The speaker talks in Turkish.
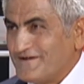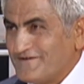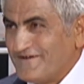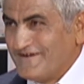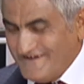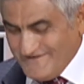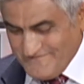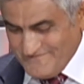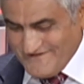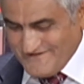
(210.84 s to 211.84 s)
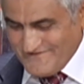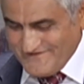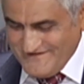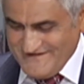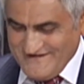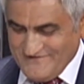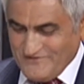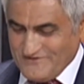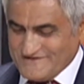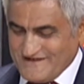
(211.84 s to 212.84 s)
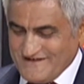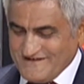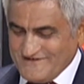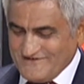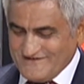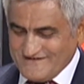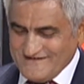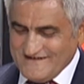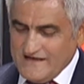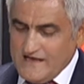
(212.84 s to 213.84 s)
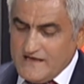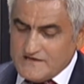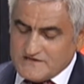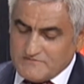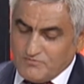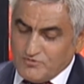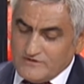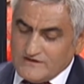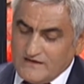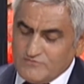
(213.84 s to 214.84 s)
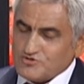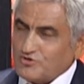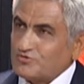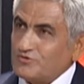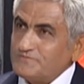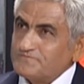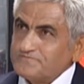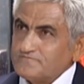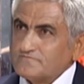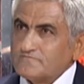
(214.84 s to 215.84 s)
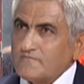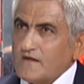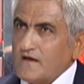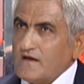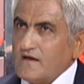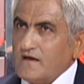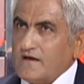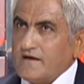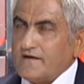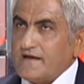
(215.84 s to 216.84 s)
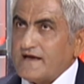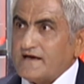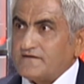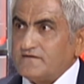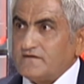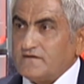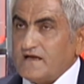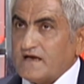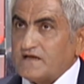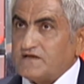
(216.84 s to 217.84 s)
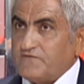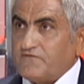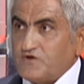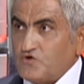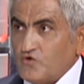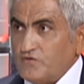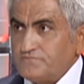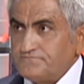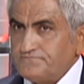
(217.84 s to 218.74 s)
Bedava. bedava olursa iyi olur. Şimdi bunun yaymış olduğu negatif, negatif iyon,